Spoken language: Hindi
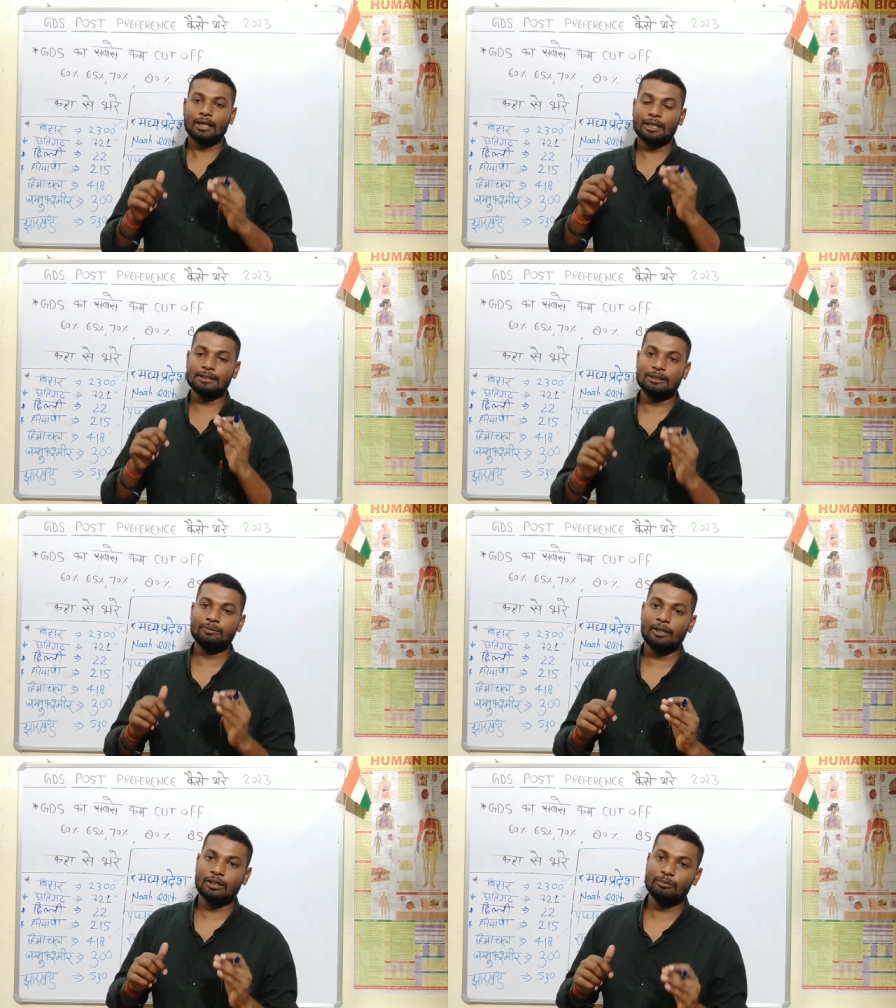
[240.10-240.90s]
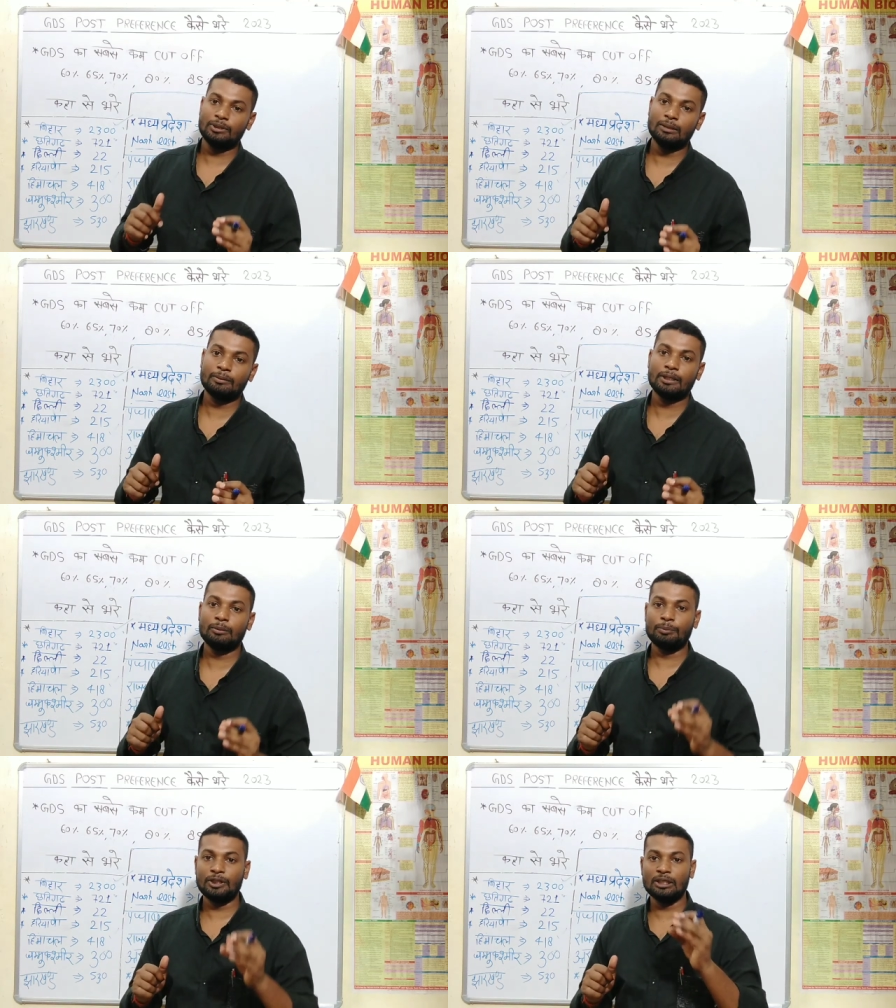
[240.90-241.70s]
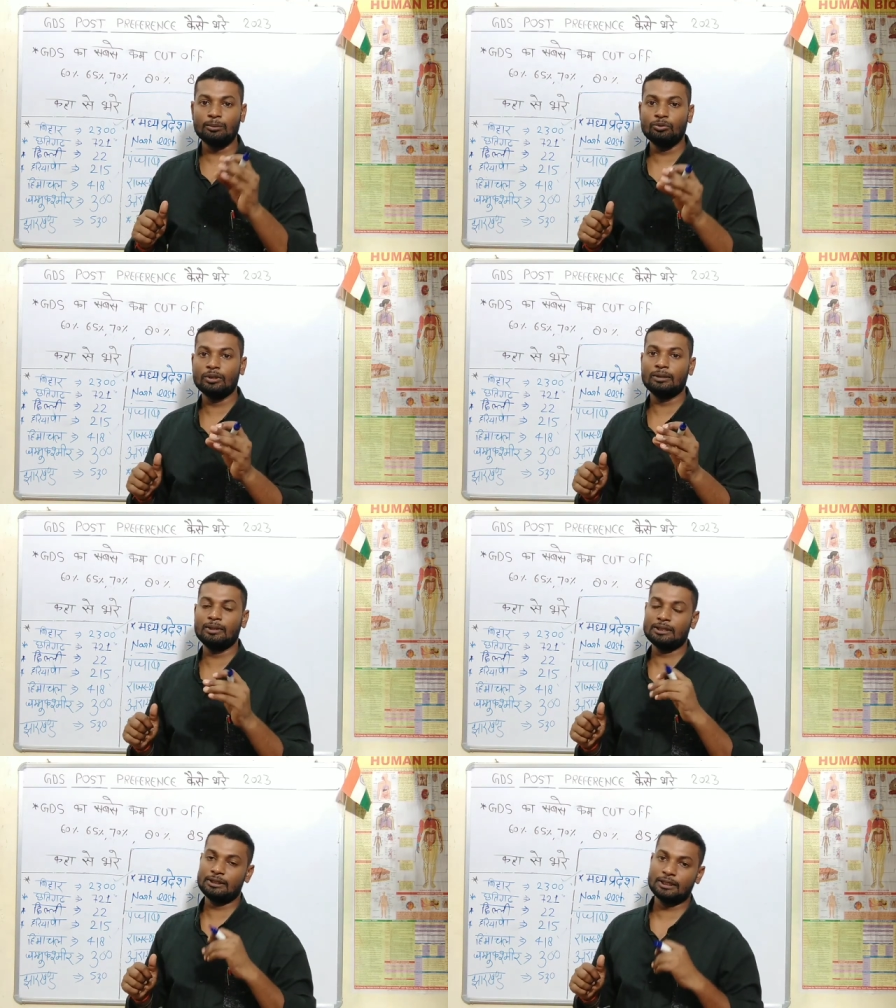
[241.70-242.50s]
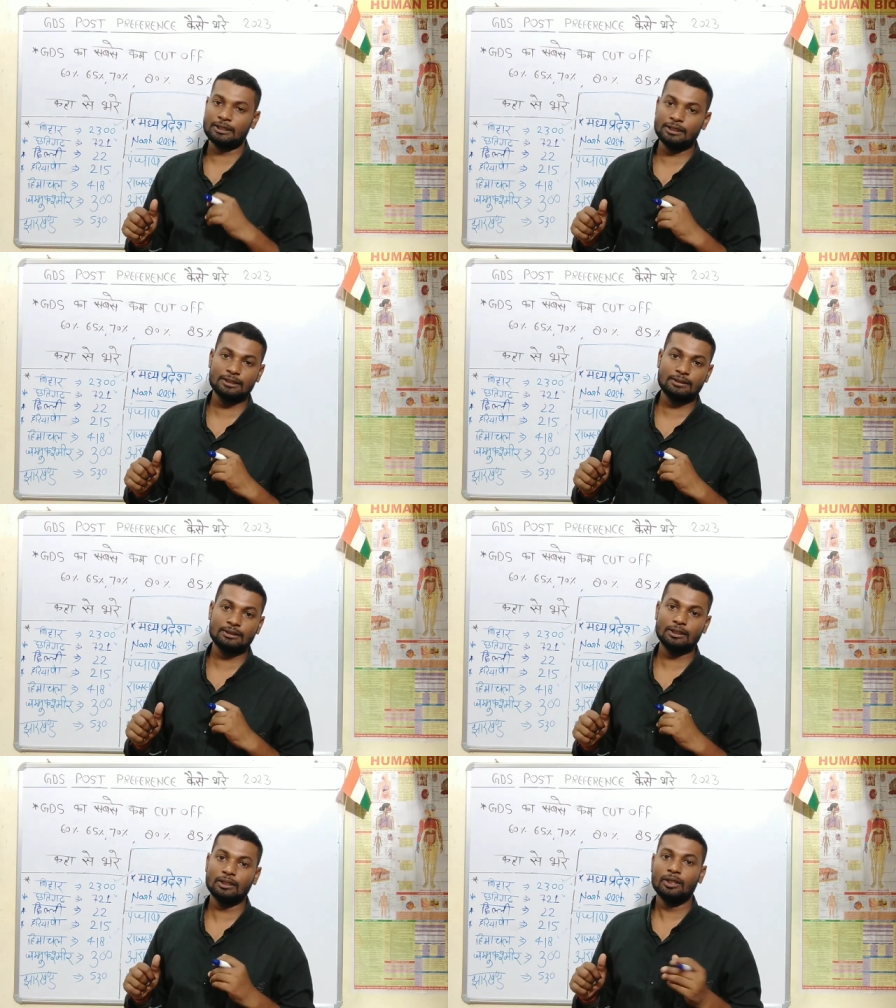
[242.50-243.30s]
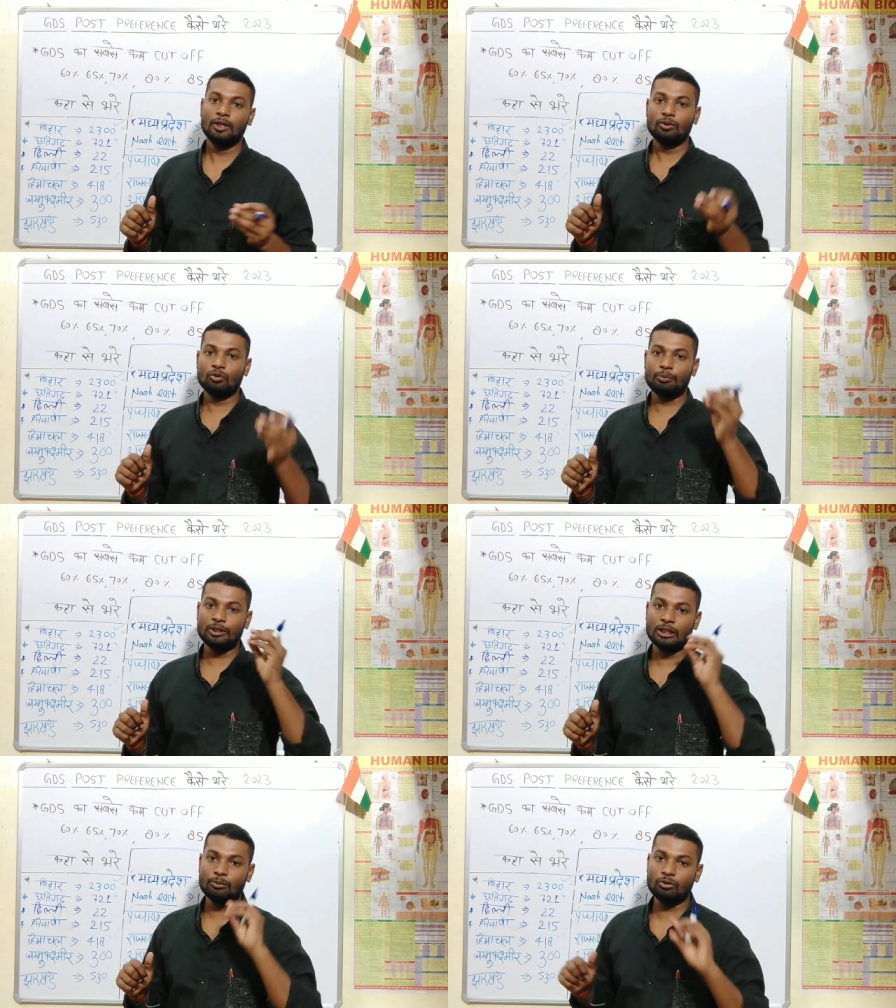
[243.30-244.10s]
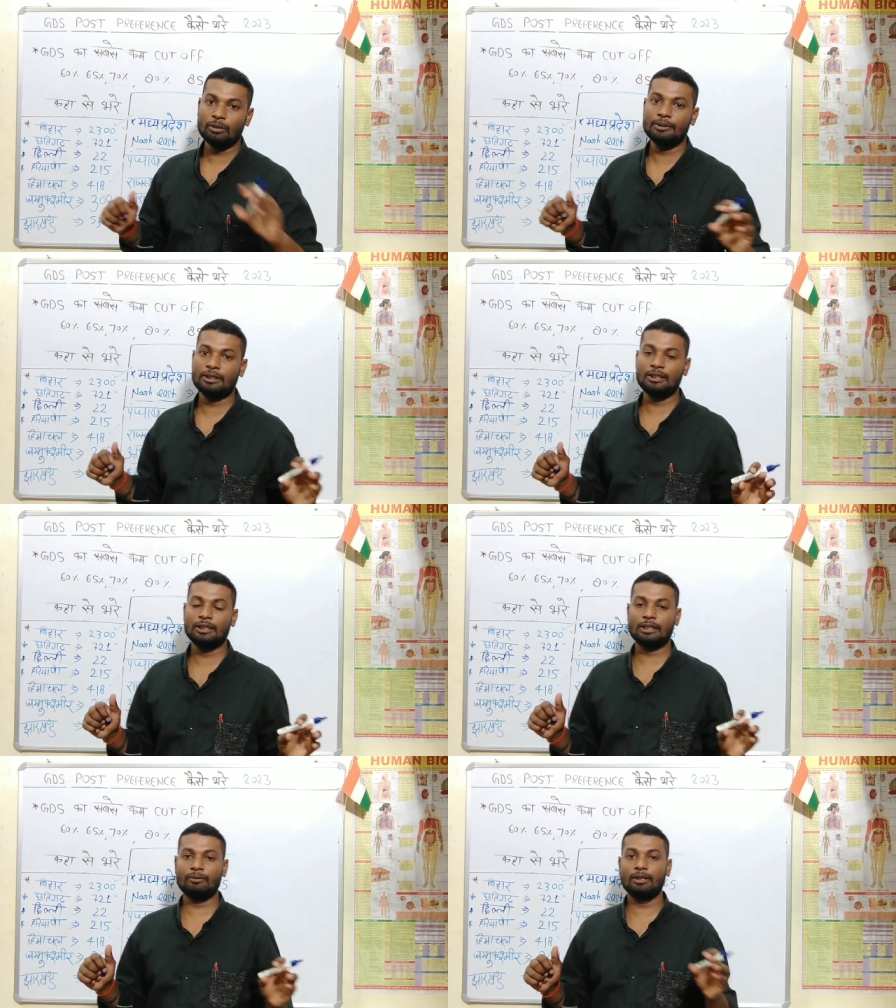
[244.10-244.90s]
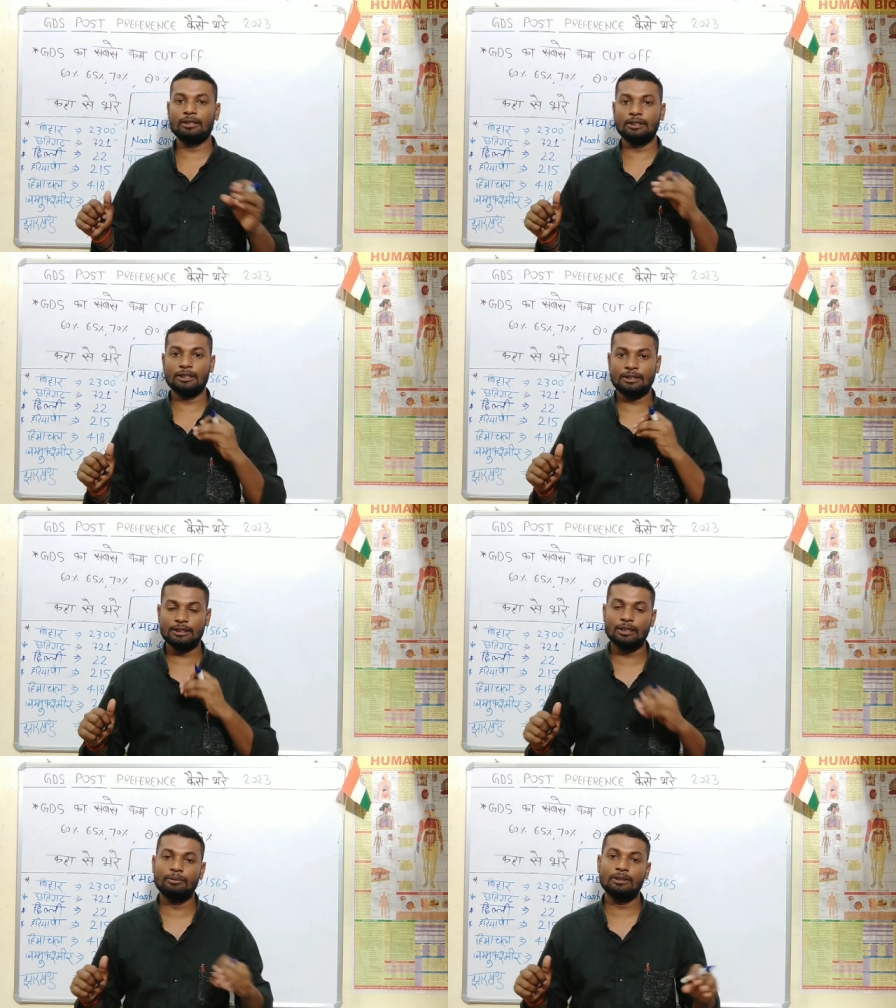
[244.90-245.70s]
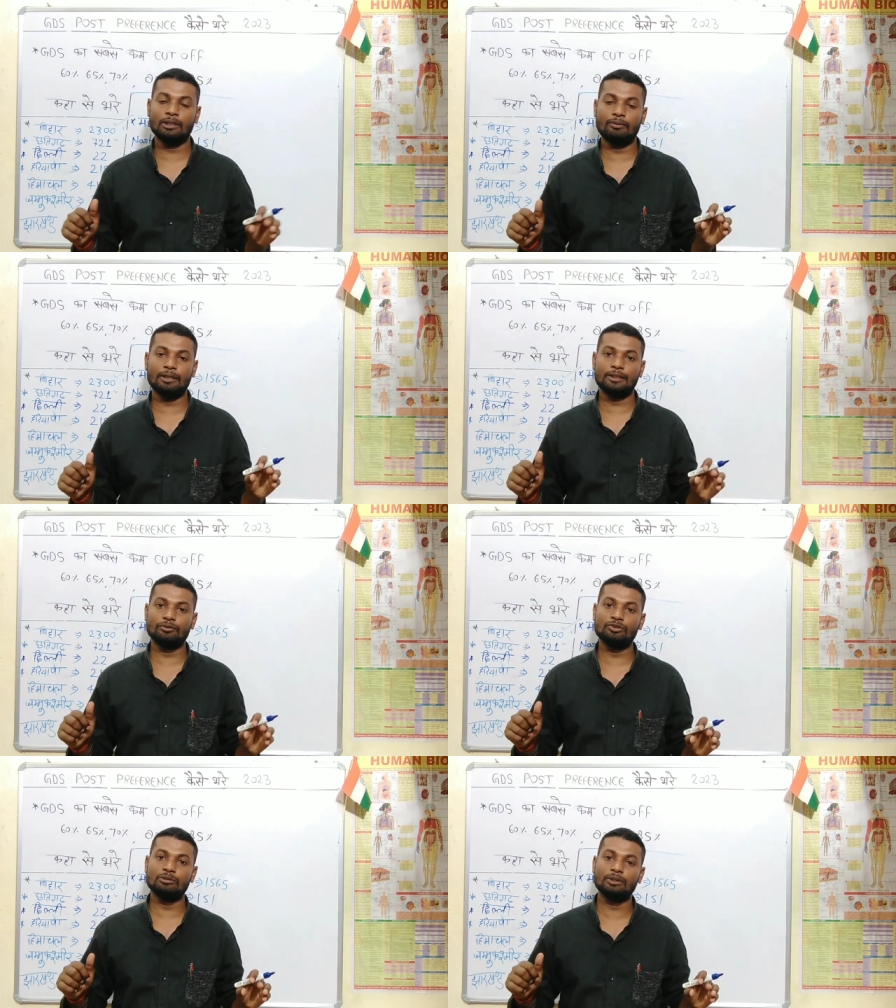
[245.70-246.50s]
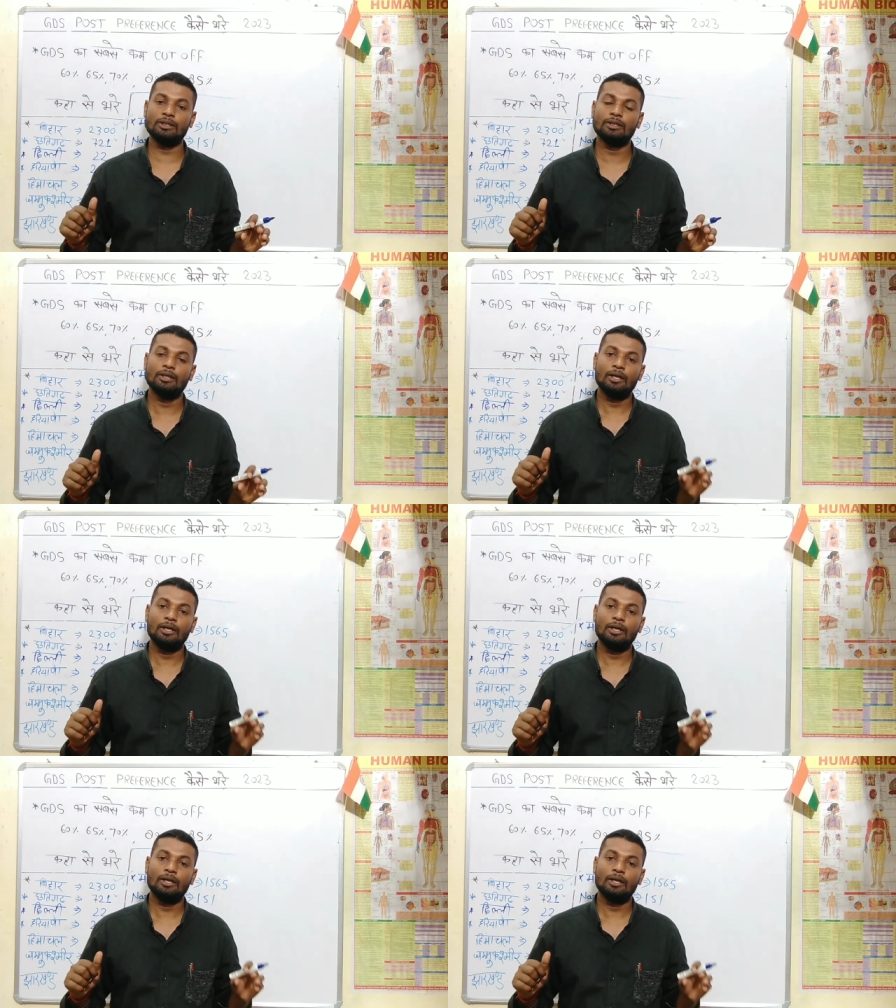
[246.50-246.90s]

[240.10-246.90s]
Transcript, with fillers: कैसे फार्म फिलअप करें पी डब्ल्यू हैं एल सी एस टी एस सी हैं तो पी डब्ल्यू का भी क्लियर करवा दी एस टी का भी डलवा दी उसी में